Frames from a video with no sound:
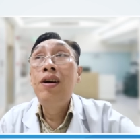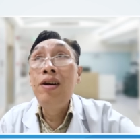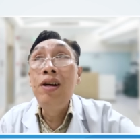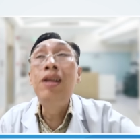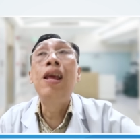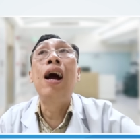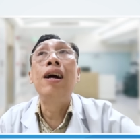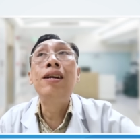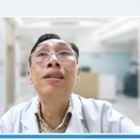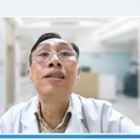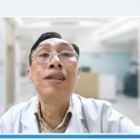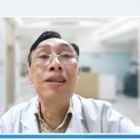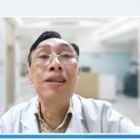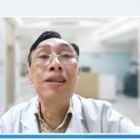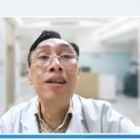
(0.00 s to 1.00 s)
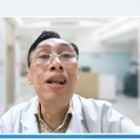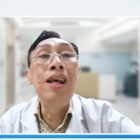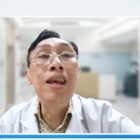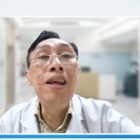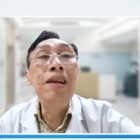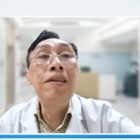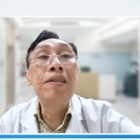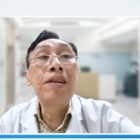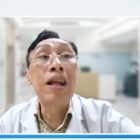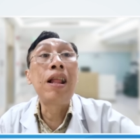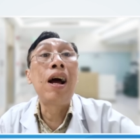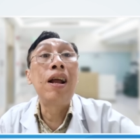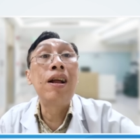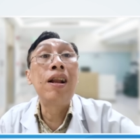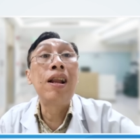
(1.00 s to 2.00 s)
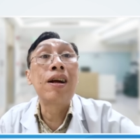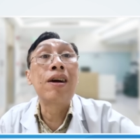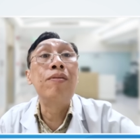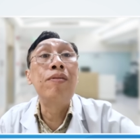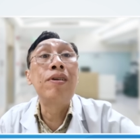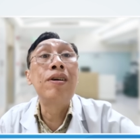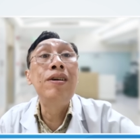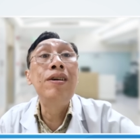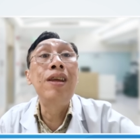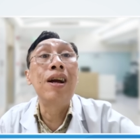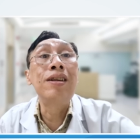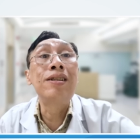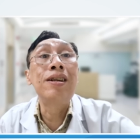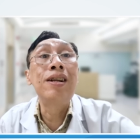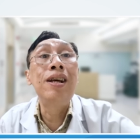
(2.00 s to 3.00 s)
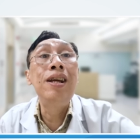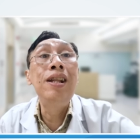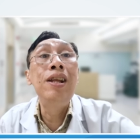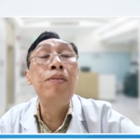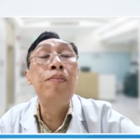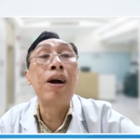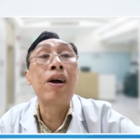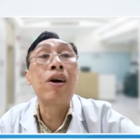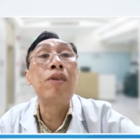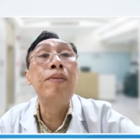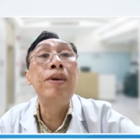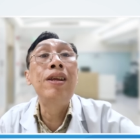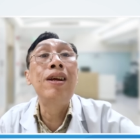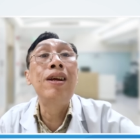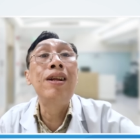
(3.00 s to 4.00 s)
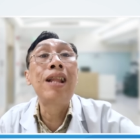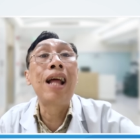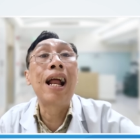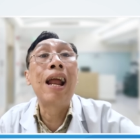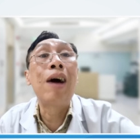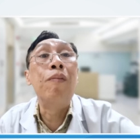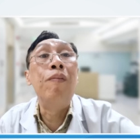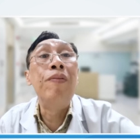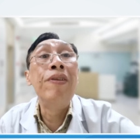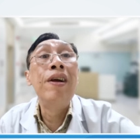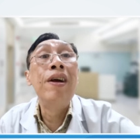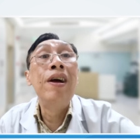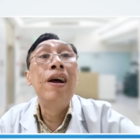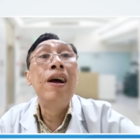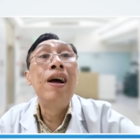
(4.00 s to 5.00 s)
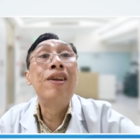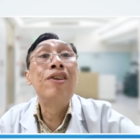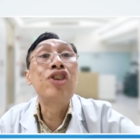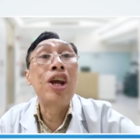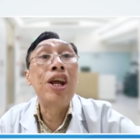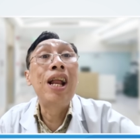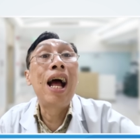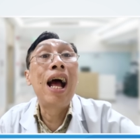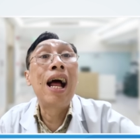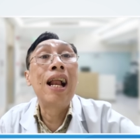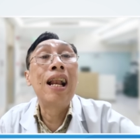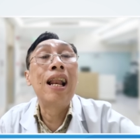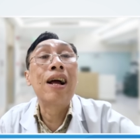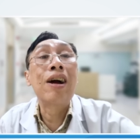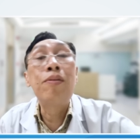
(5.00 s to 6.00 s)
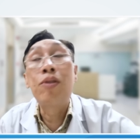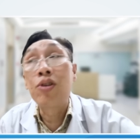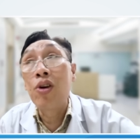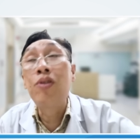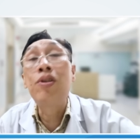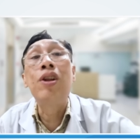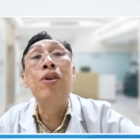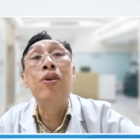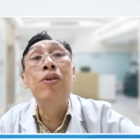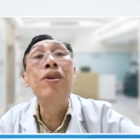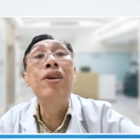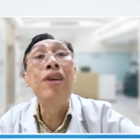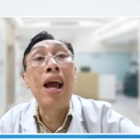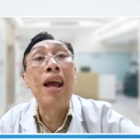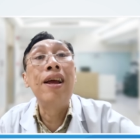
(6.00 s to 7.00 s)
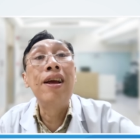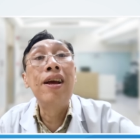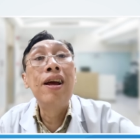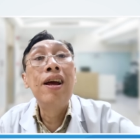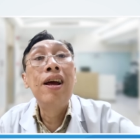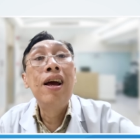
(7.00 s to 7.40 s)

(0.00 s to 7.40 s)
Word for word: hướng dẫn xử lý cái thời đó là cũng có hướng dẫn xử lý nếu mà có biến chứng tăng đông nó xảy ra là có một số tình huống như vậy